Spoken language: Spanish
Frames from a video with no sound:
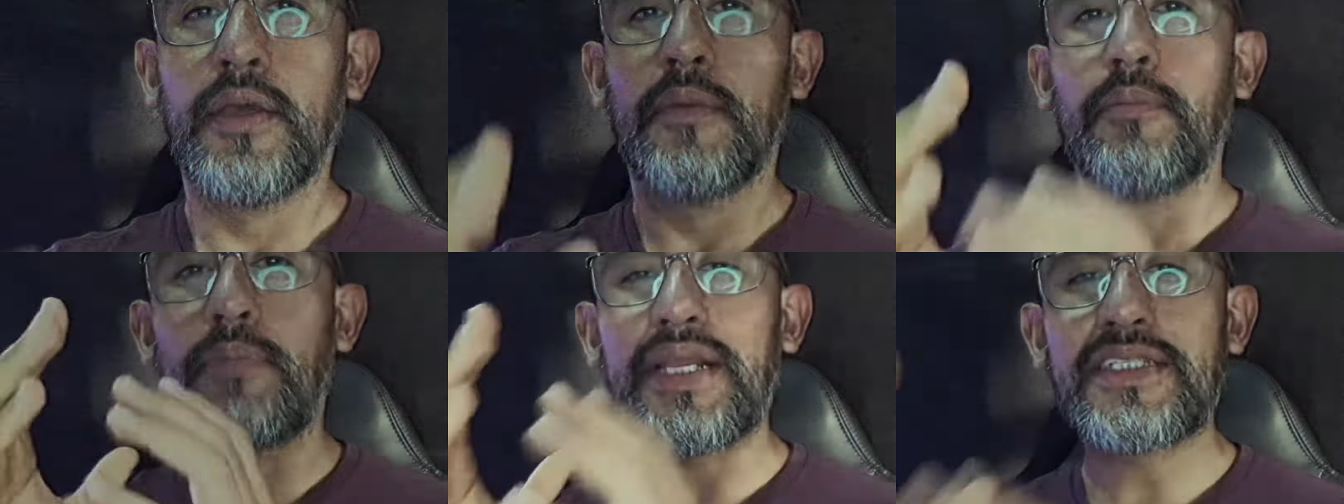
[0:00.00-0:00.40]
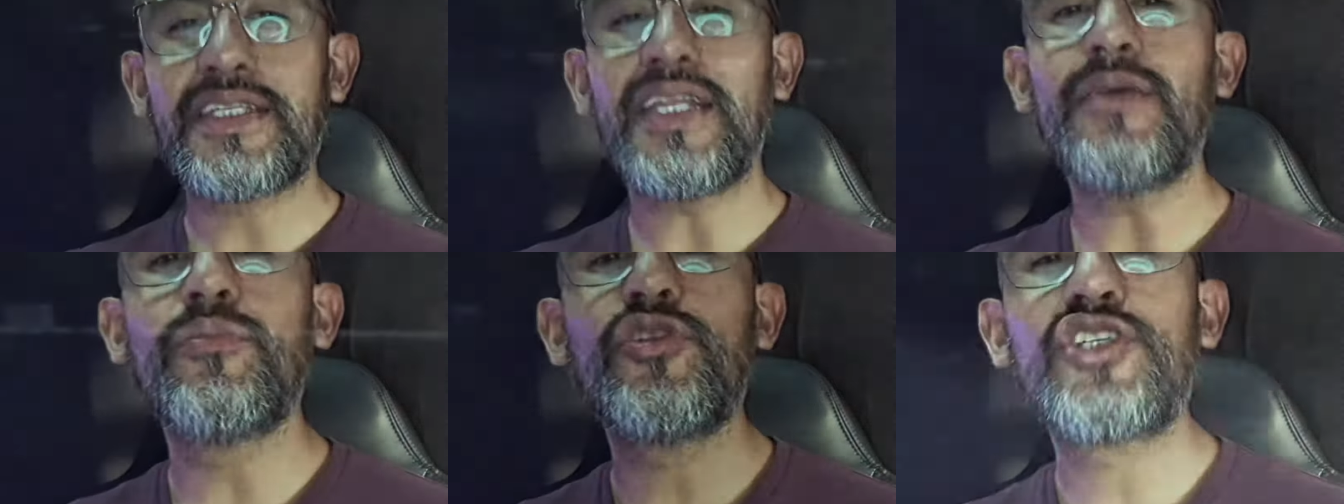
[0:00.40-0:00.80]

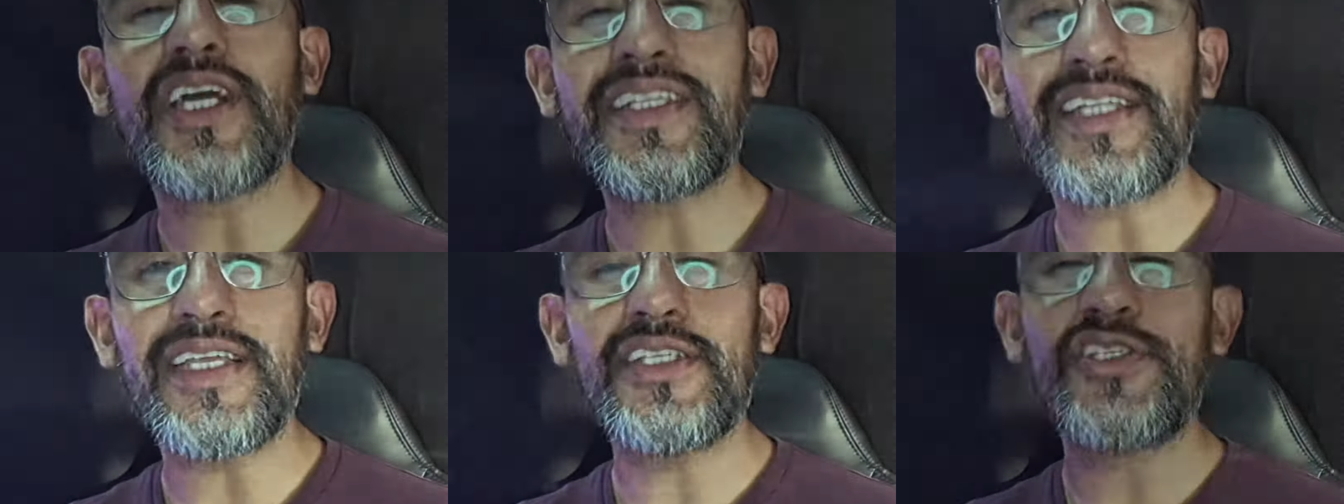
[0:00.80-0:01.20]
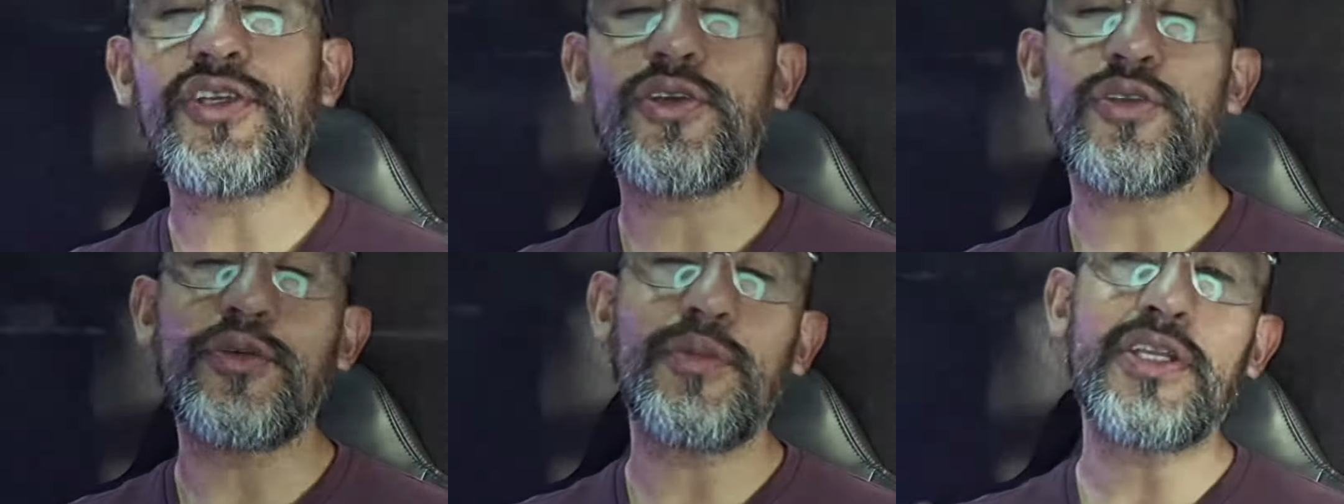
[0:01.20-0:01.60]
Presten mucha
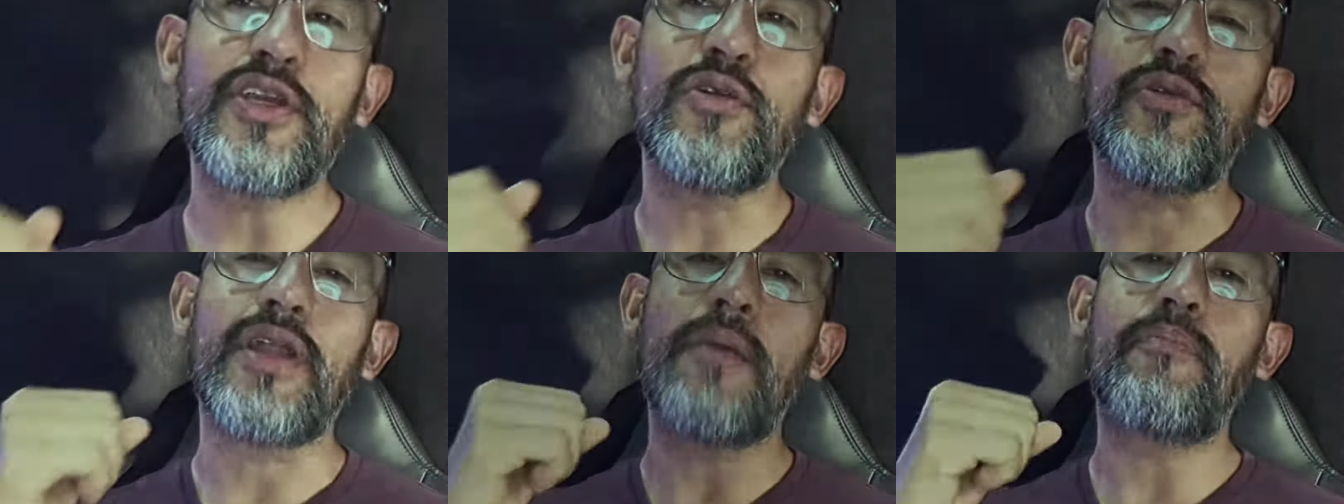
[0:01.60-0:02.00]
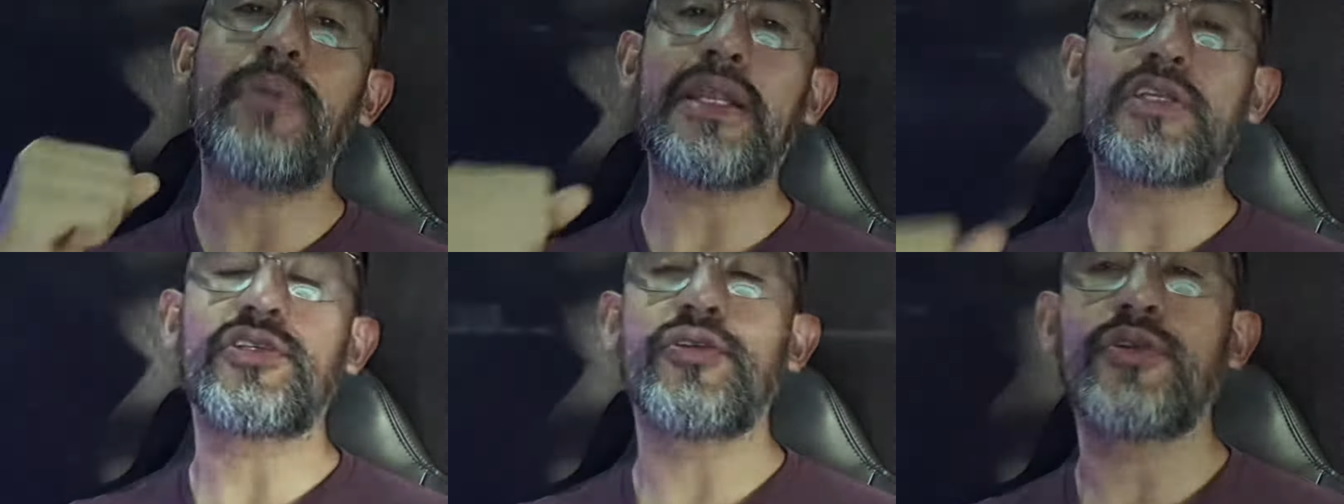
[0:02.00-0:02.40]
atención, hoy me llegó una
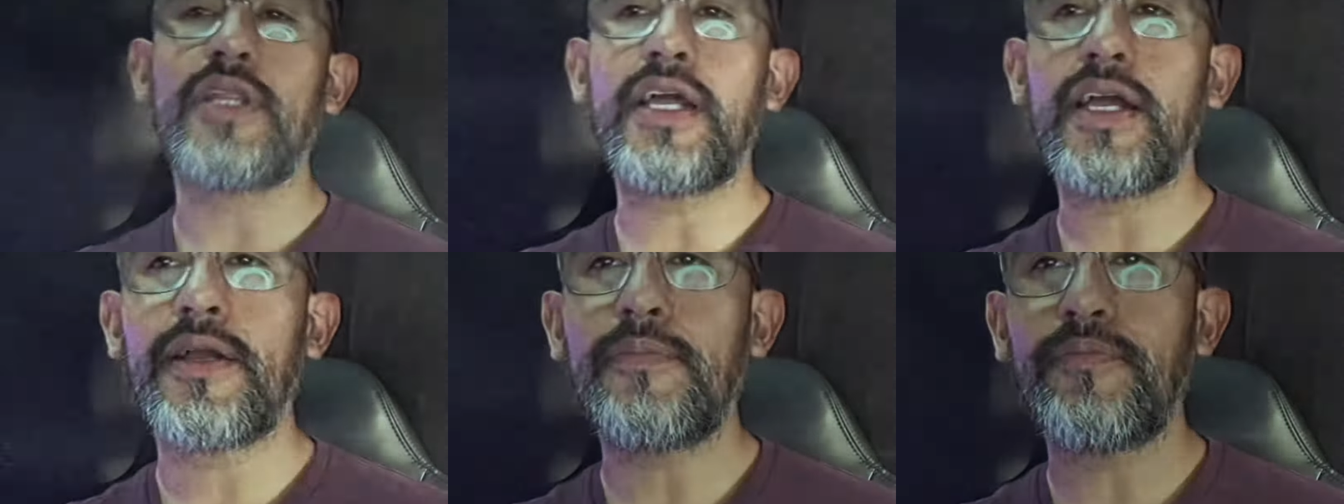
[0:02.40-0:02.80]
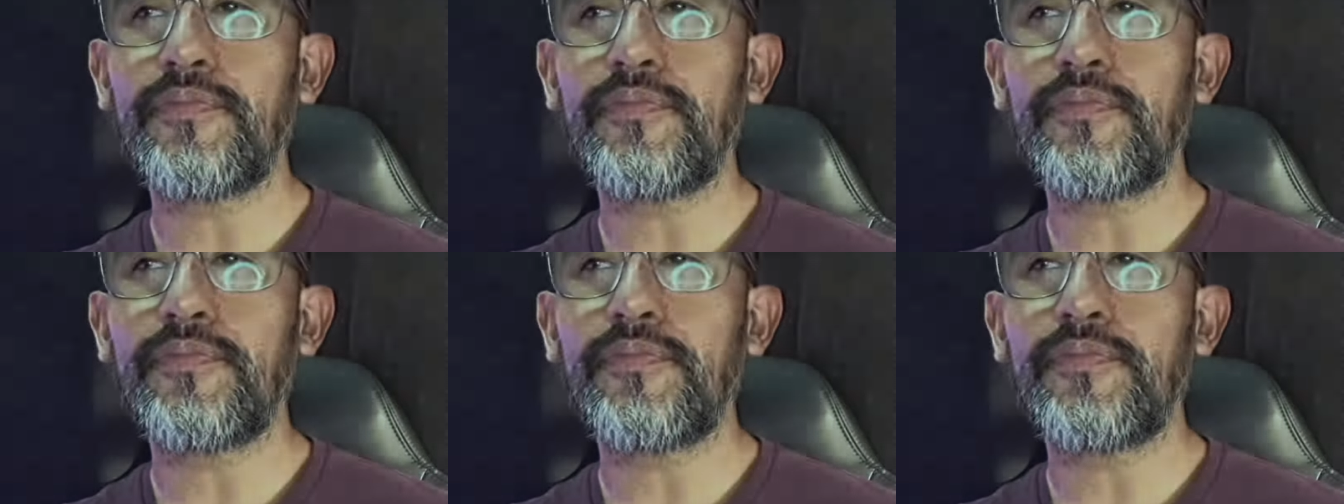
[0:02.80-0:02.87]
persona